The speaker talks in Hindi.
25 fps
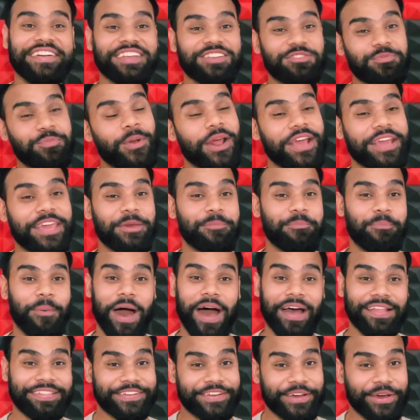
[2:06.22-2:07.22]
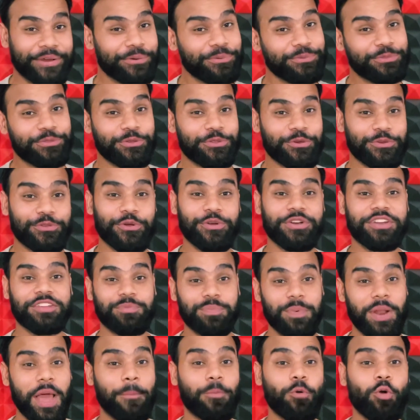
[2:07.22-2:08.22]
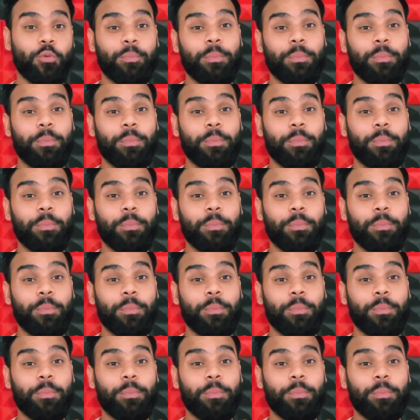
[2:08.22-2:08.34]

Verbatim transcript: डिस्प्ले की बात करूं तो दोस्तों डिस्प्ले आपको